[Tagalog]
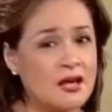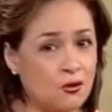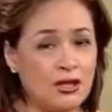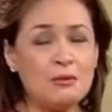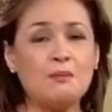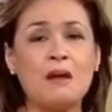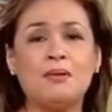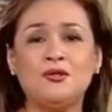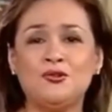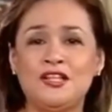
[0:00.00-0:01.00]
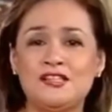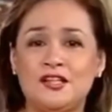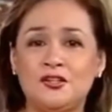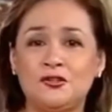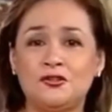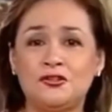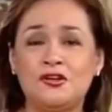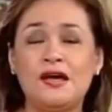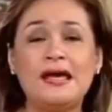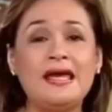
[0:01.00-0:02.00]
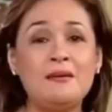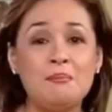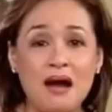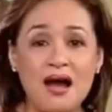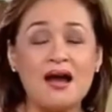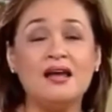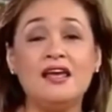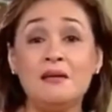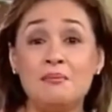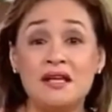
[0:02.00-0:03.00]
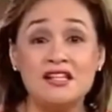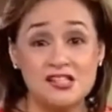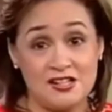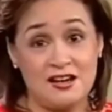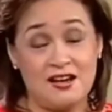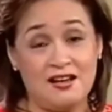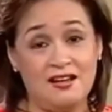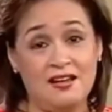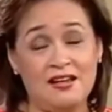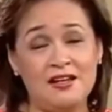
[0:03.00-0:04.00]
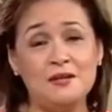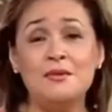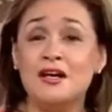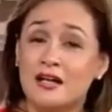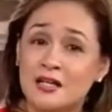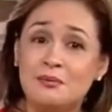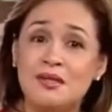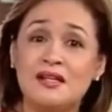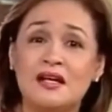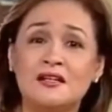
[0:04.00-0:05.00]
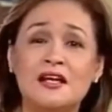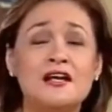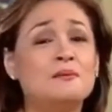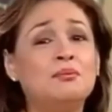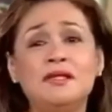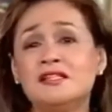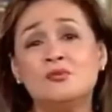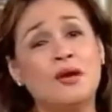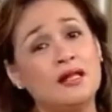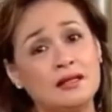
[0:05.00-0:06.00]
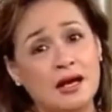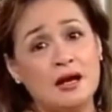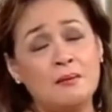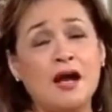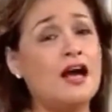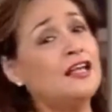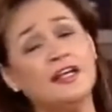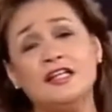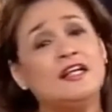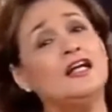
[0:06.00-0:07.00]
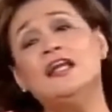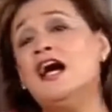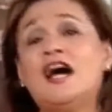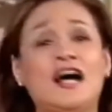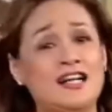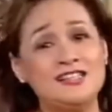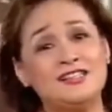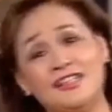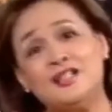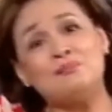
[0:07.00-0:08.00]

ako na magpapatunay sa inyo. Ibang-iba na siya. Mga kaibigan, please welcome ang aking anak-anakan, si Rica